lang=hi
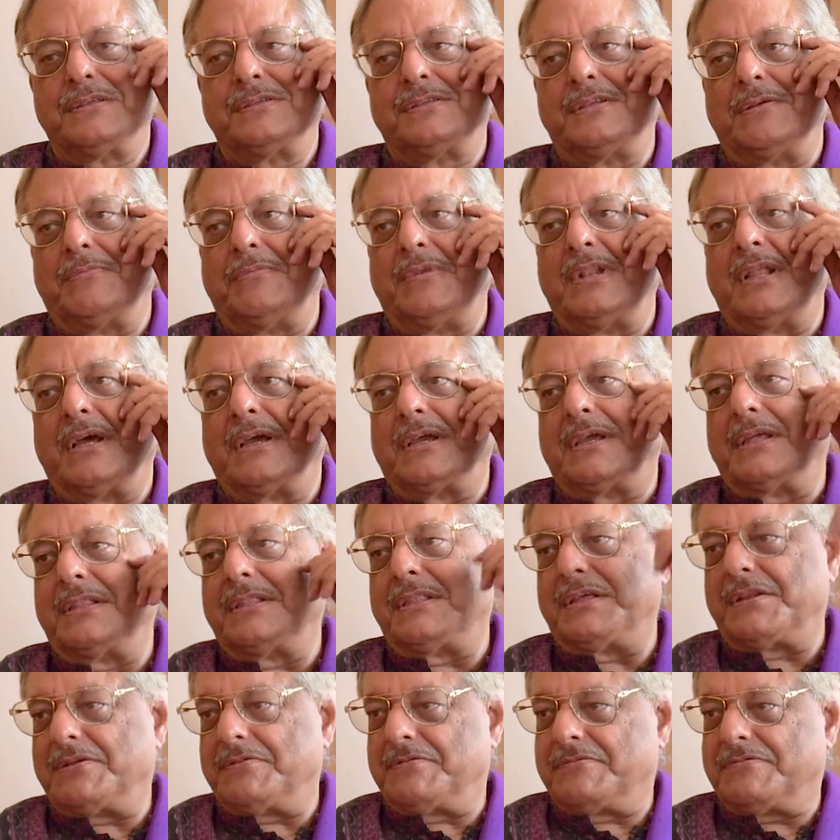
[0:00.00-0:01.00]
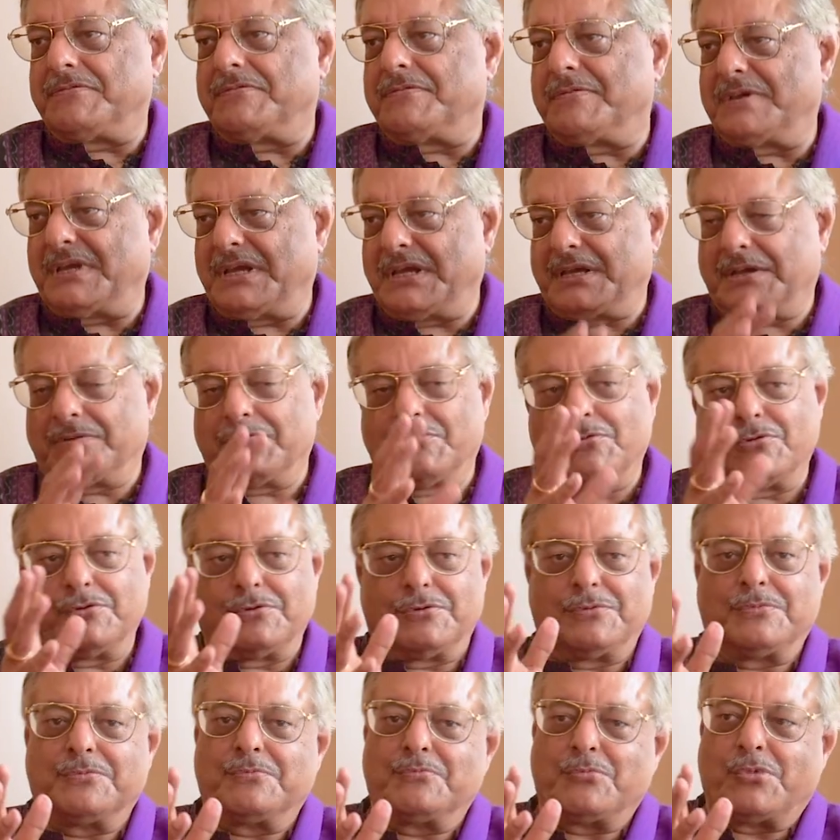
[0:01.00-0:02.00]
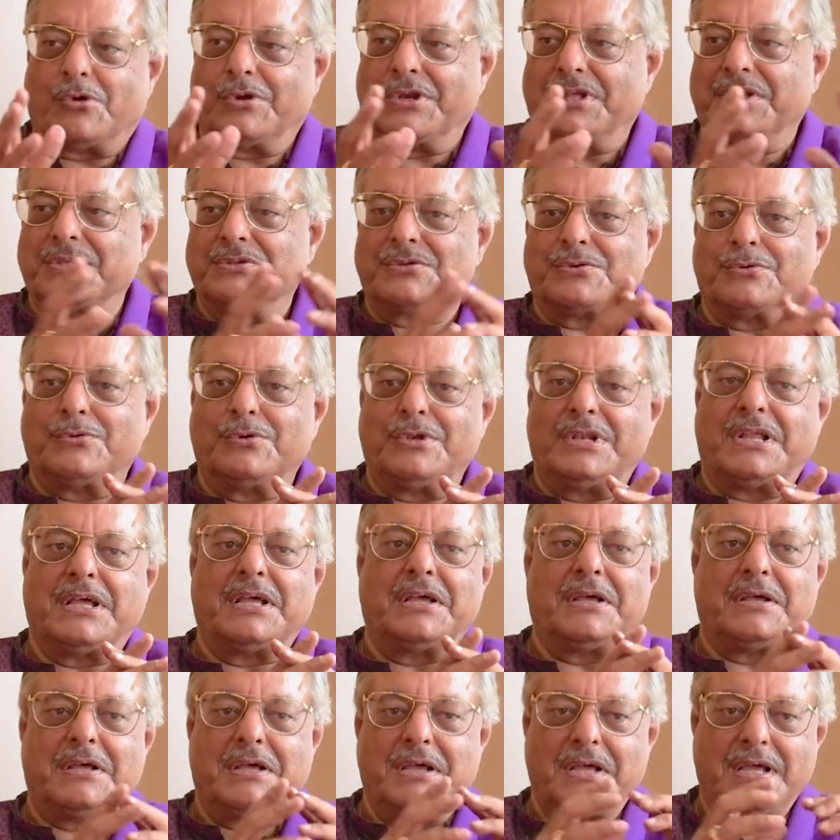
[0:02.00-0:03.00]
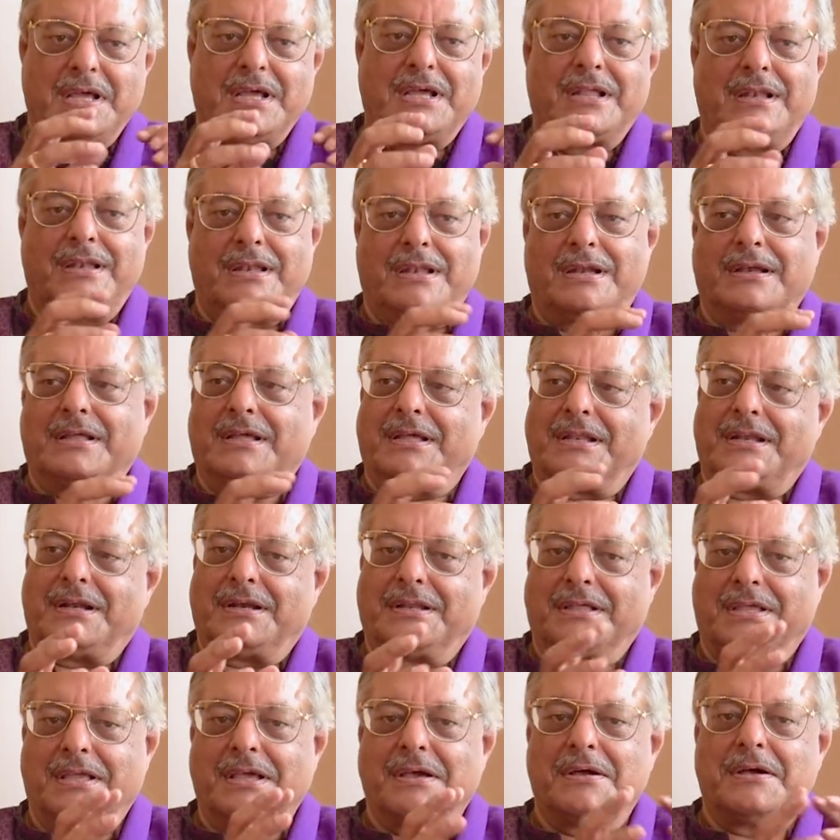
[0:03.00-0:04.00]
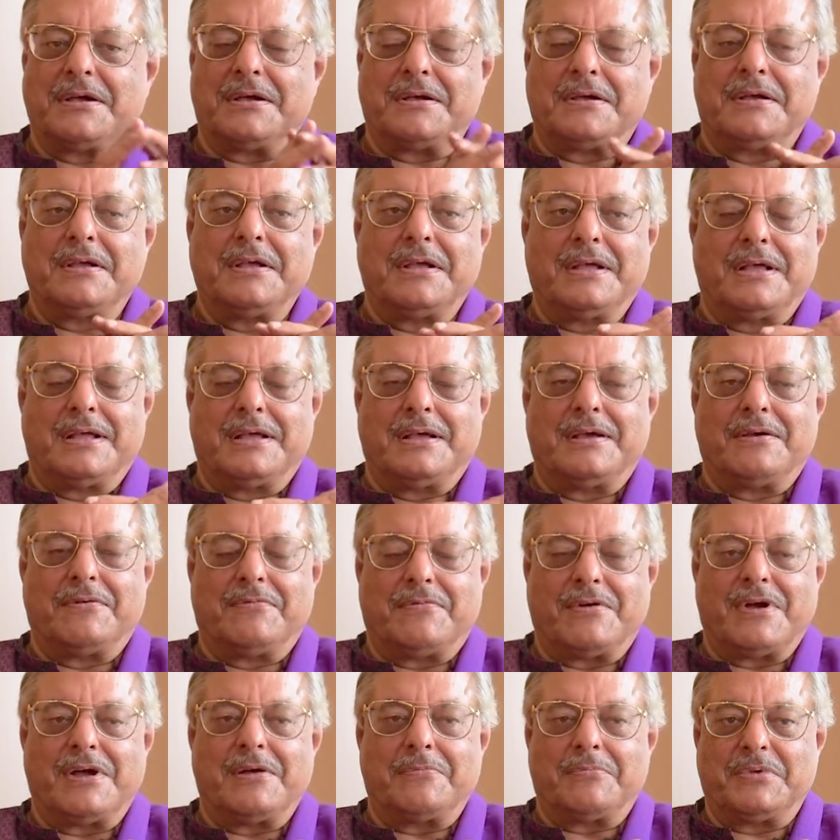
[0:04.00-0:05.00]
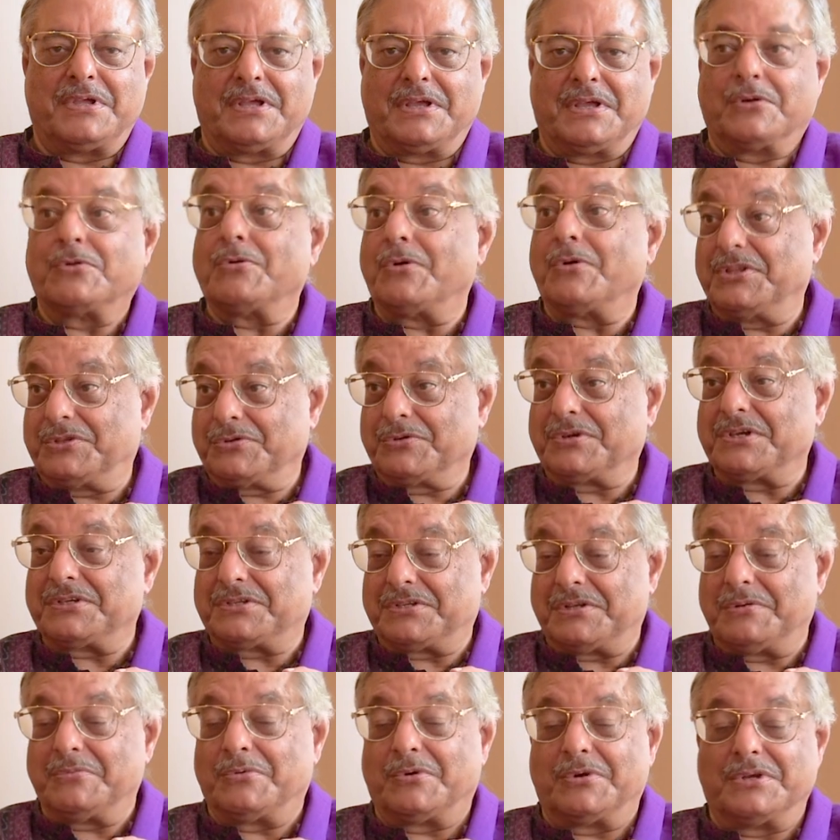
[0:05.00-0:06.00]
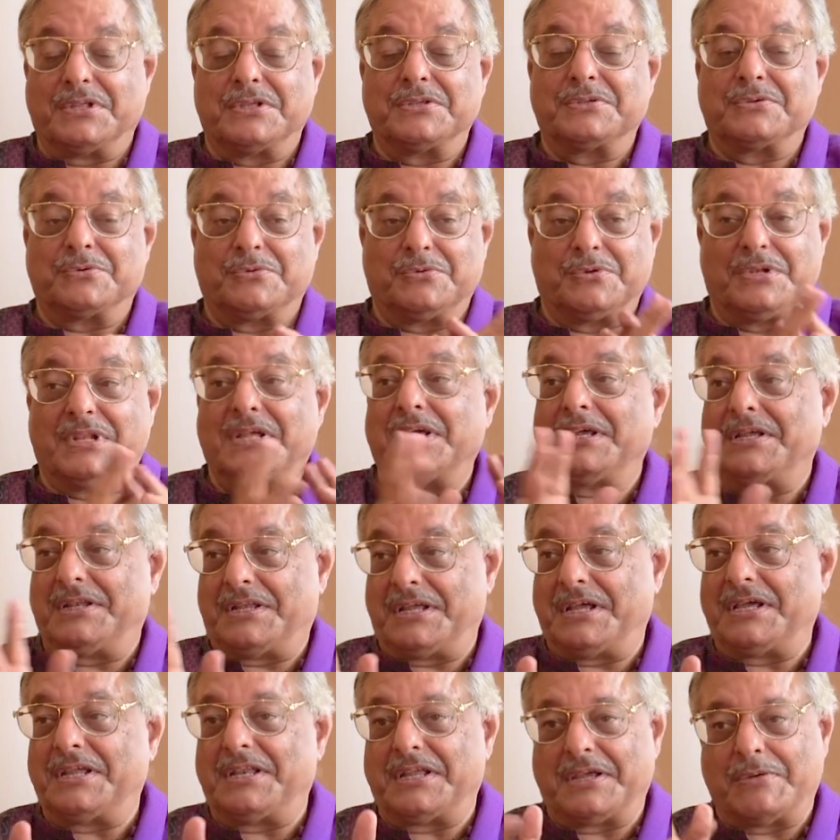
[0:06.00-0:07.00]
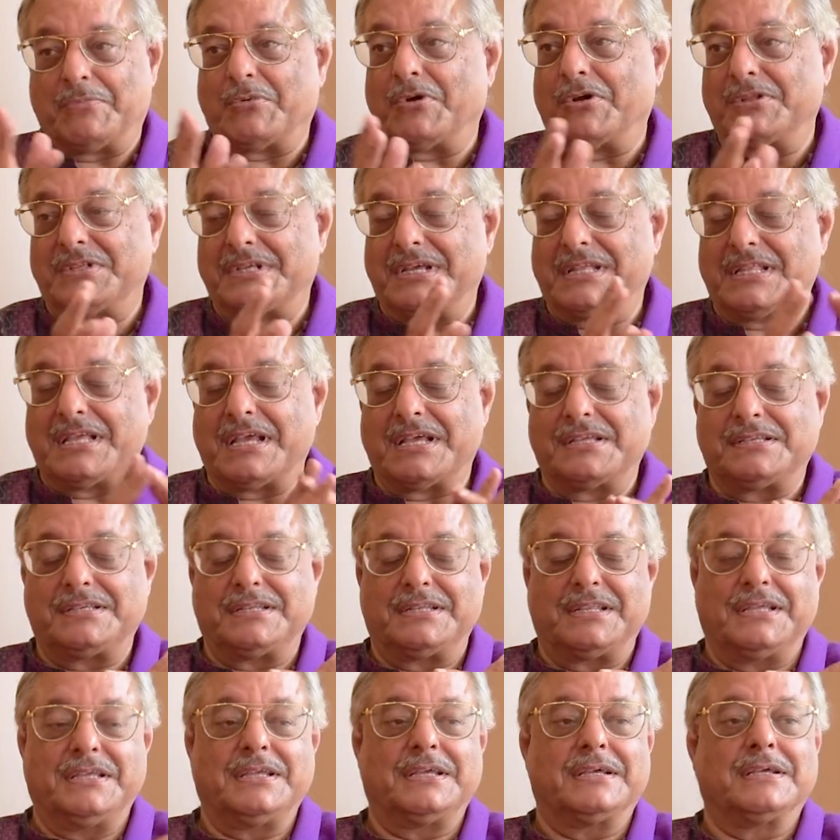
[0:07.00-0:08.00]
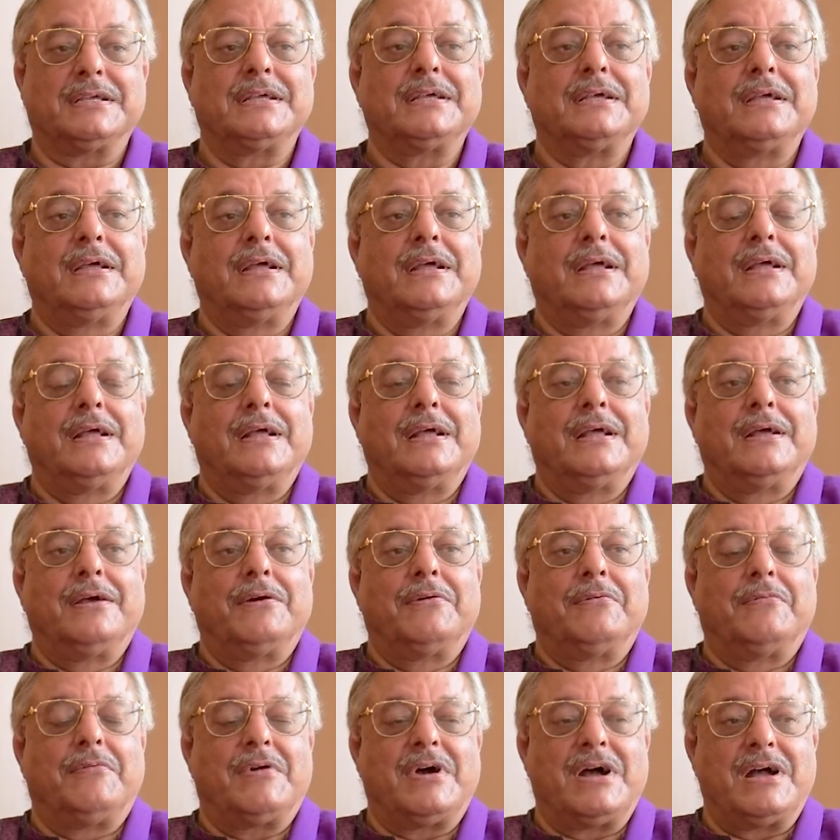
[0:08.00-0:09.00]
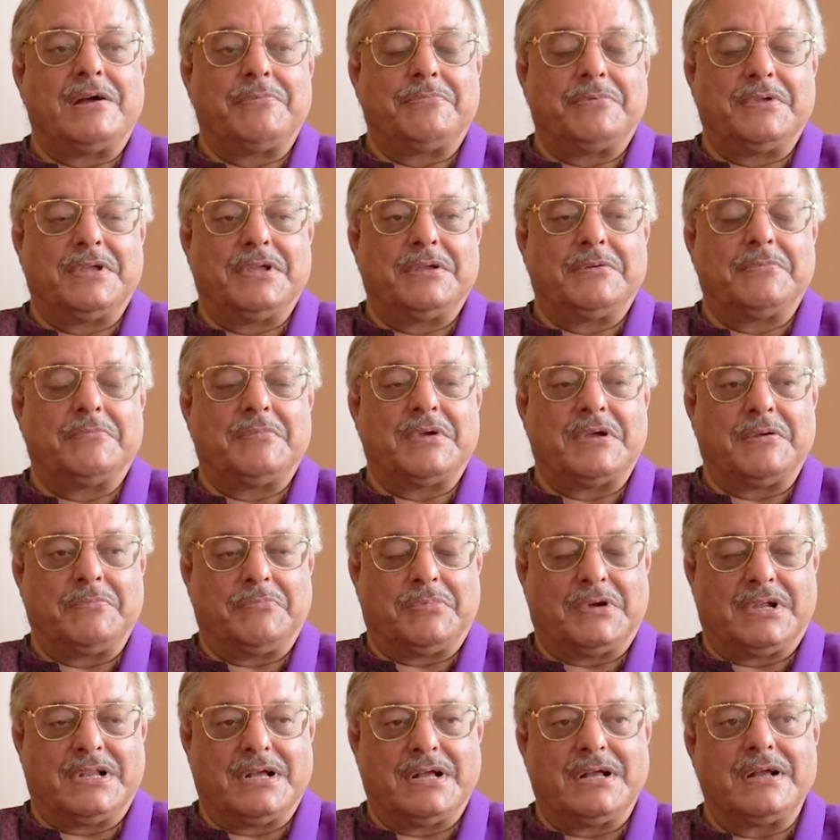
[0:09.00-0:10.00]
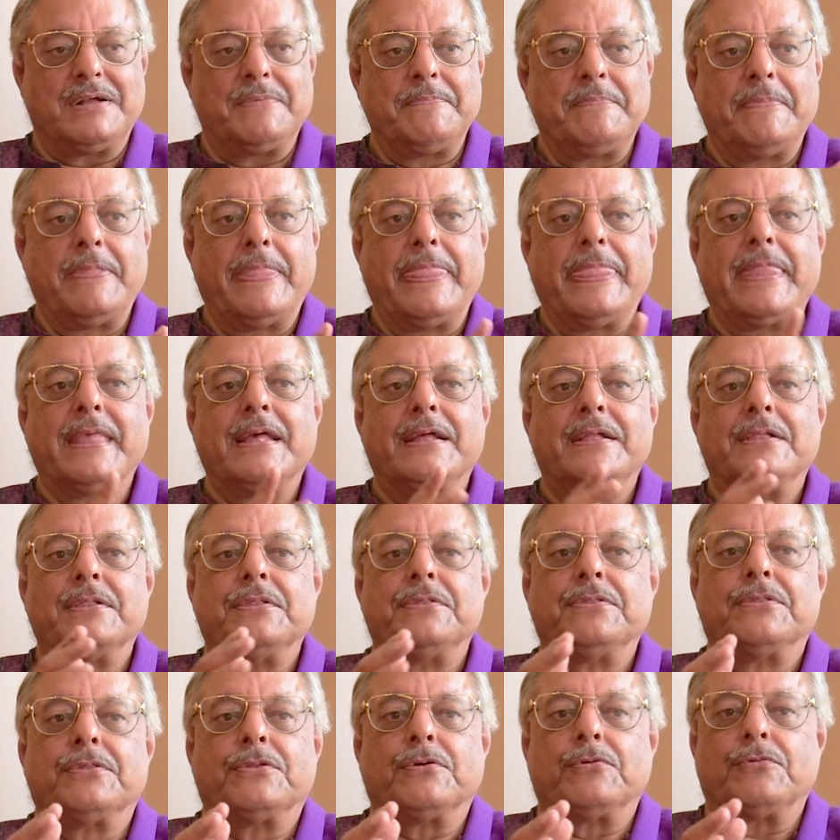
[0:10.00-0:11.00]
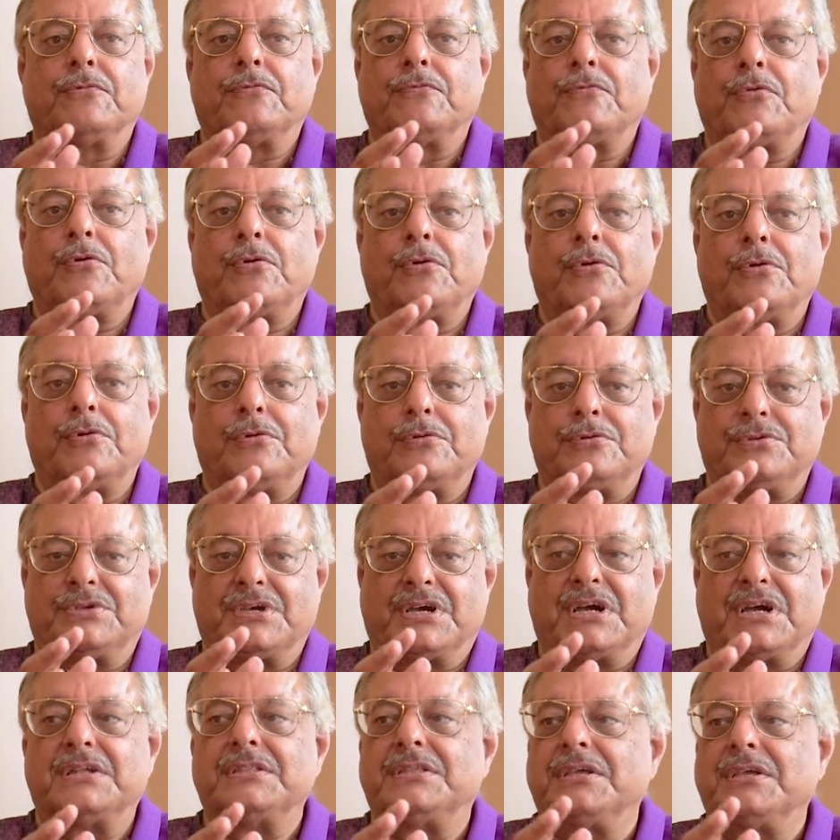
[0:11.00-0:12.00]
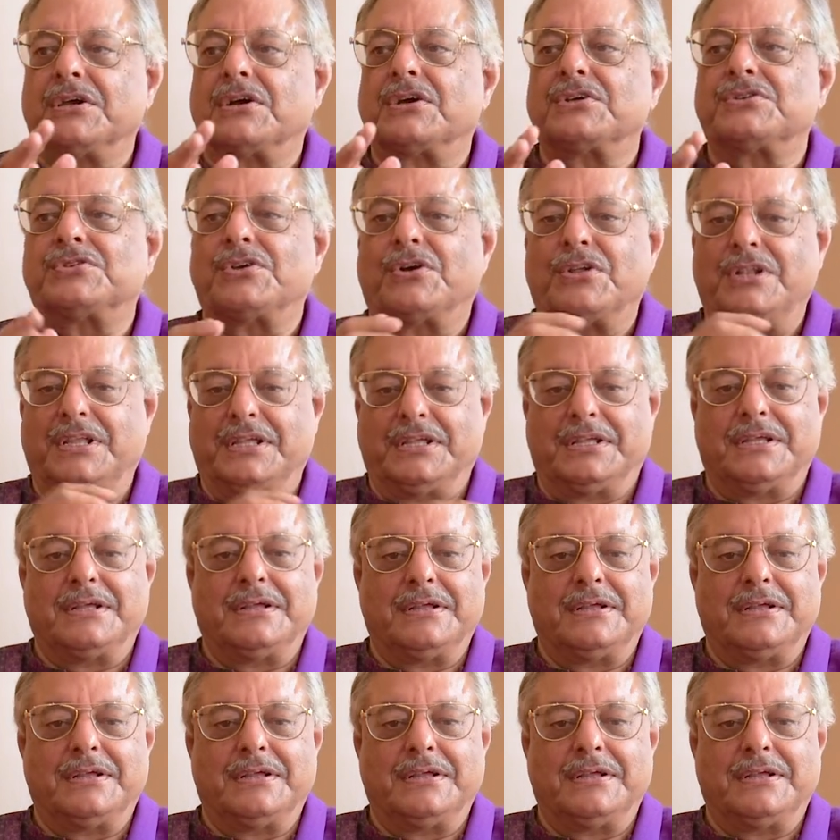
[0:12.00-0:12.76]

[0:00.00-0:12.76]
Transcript: शिमला की तरफ एक वो बोर्डिंग स्कूल है लड़के लड़कियाँ वहाँ पे को एजुकेशनल बोर्डिंग स्कूल है रेयर है बहुत ज़्यादा ऐसे नहीं है वहाँ पे मैं पढ़ा तो वो जगह थी कसौली